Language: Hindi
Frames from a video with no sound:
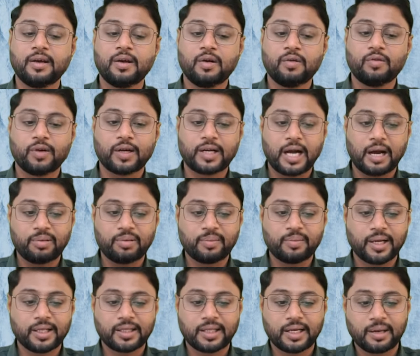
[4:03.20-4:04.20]
वो काफ़ी
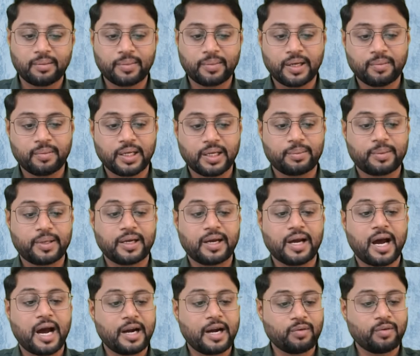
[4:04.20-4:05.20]
मात्रा में मतलब कि
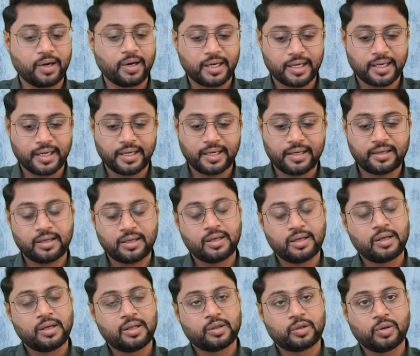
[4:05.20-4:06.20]
हार्ड वाटर है
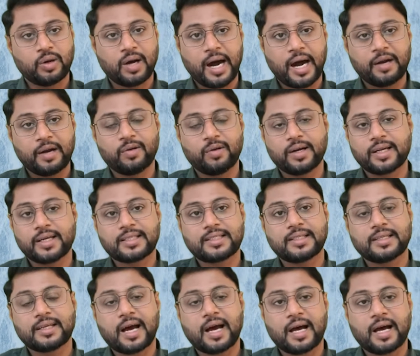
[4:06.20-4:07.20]
तो हार्ड वाटर से
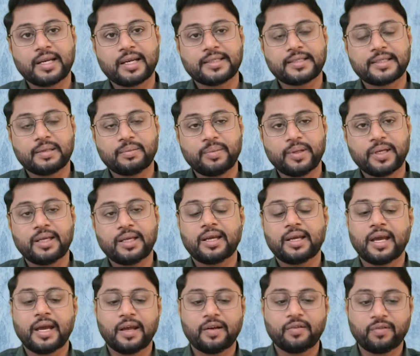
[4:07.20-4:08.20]
नहाने से भी
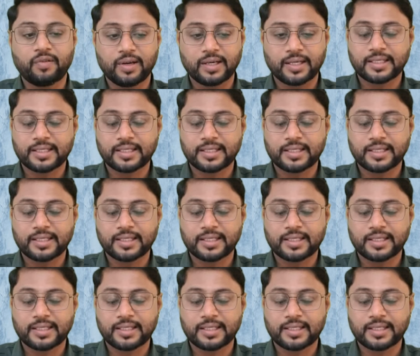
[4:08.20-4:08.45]
हेयर फॉल की